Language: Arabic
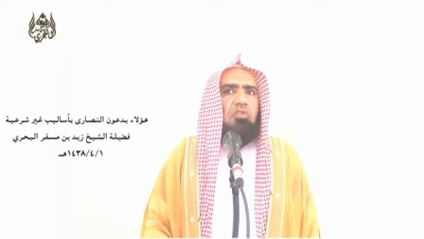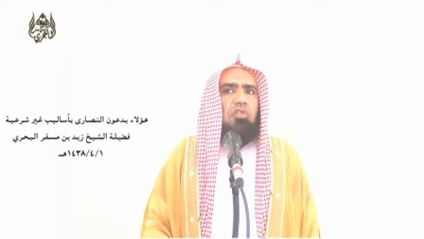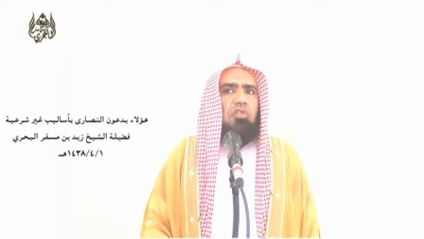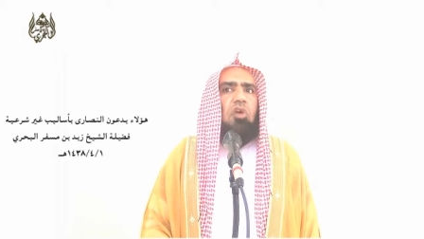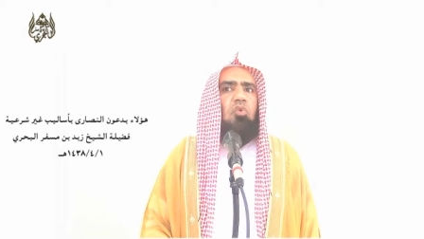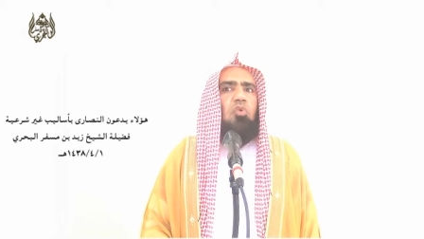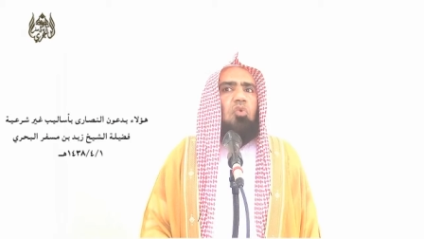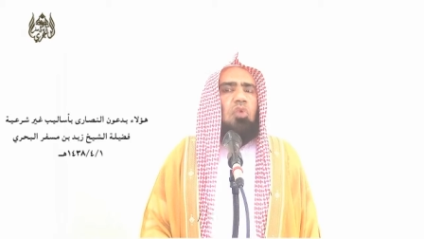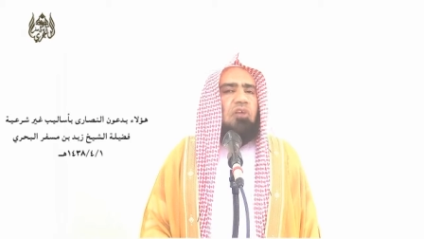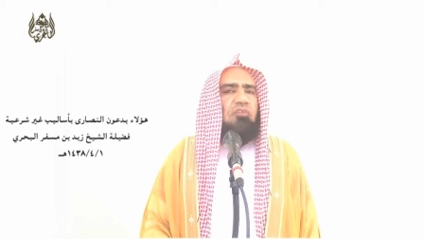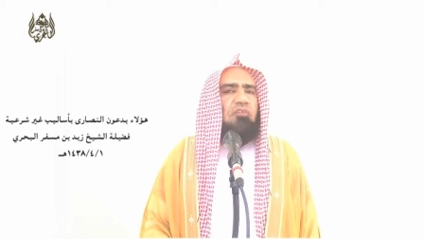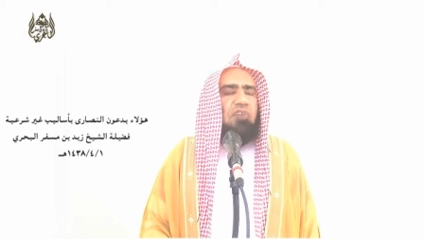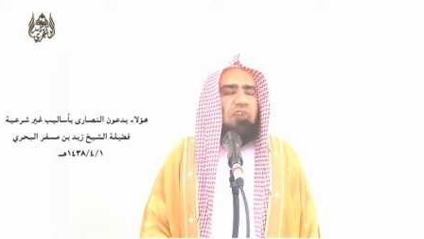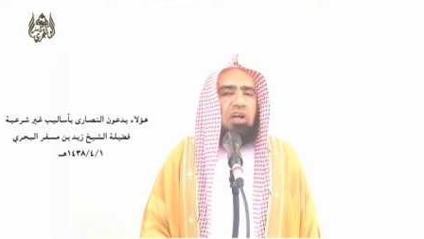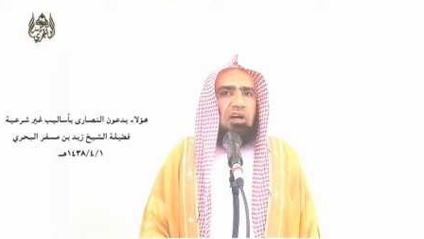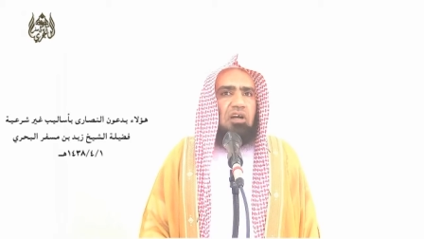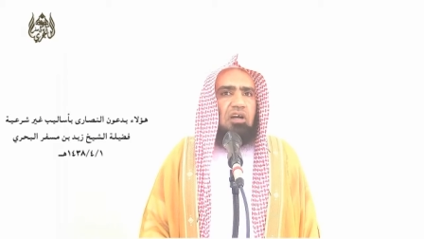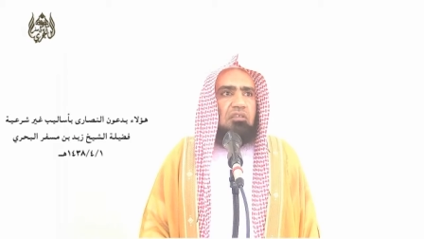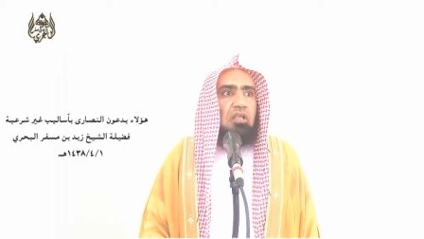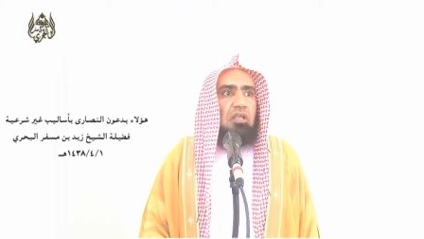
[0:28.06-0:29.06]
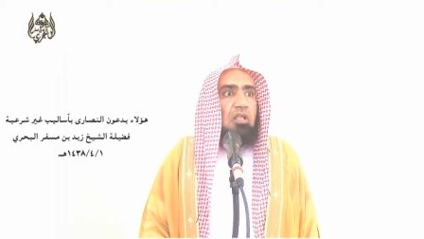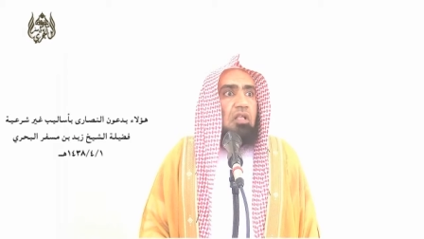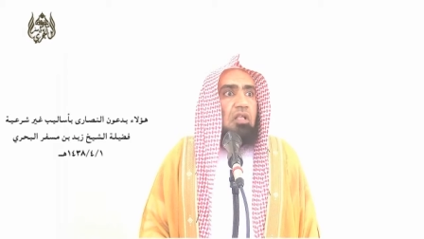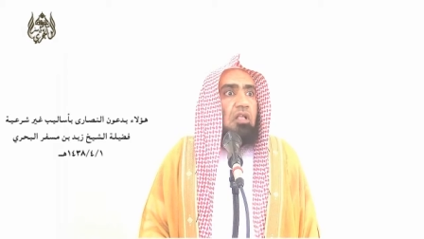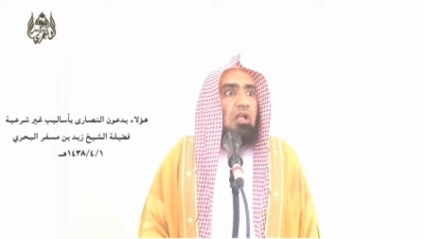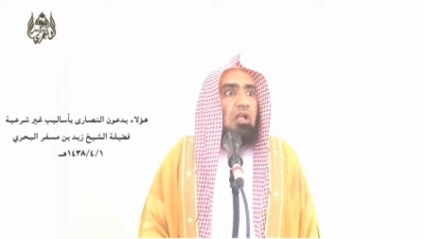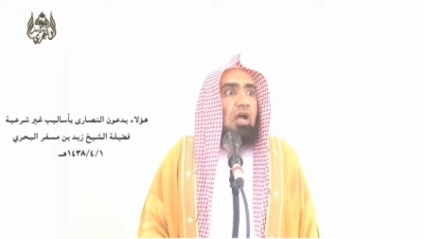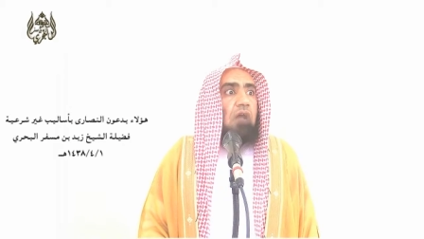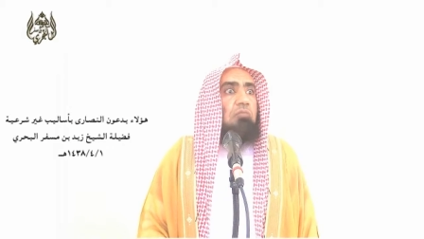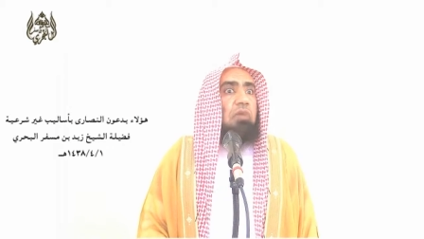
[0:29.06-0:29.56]
ضرورة فقط
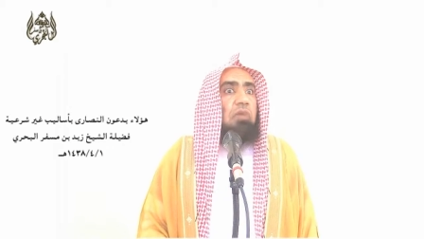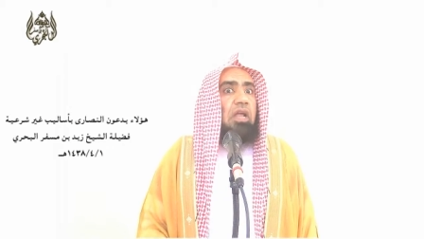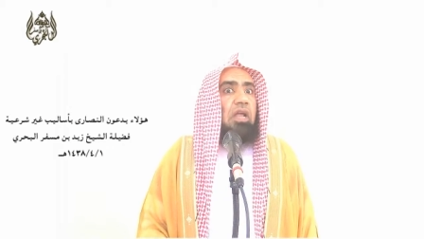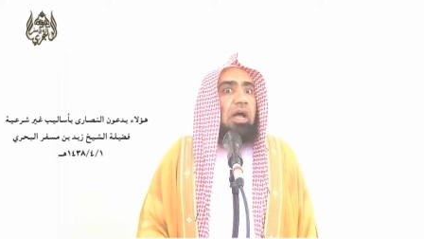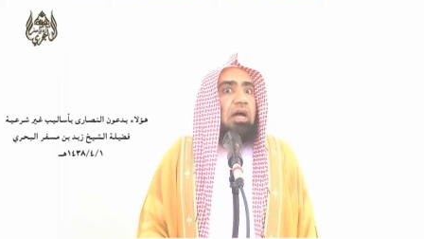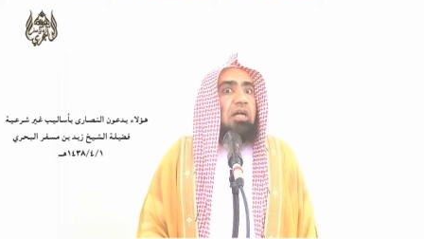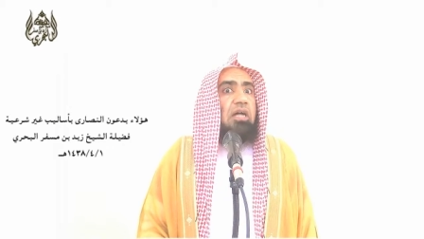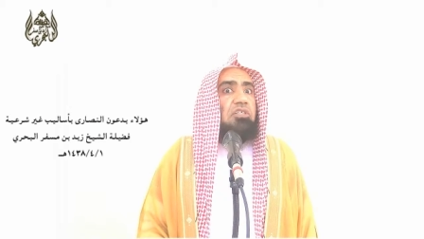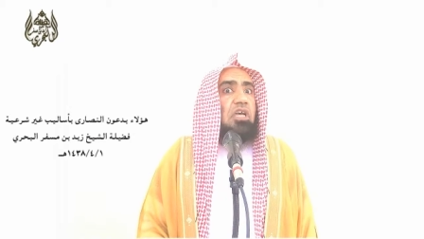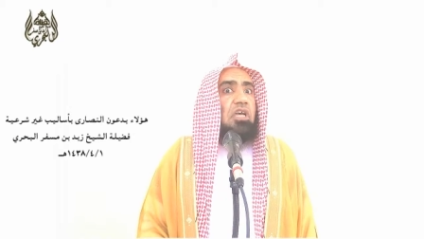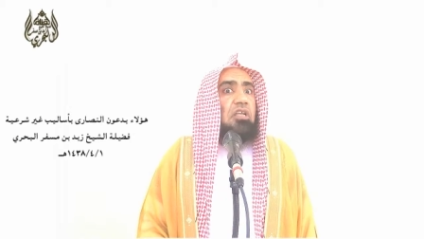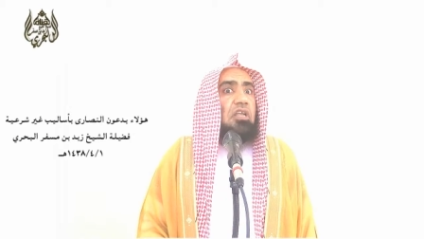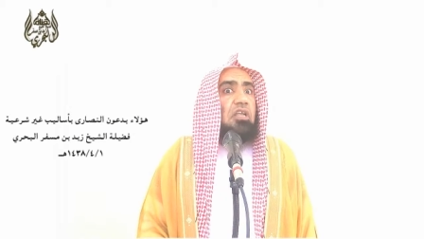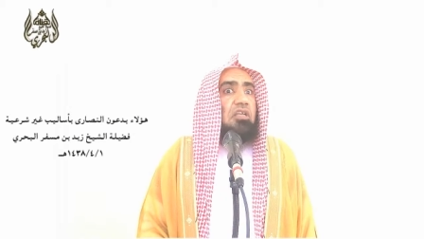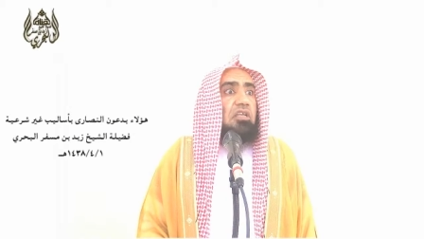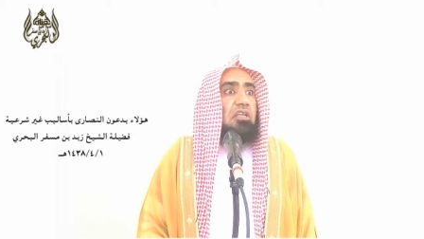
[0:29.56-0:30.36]
أما الحاجة إلى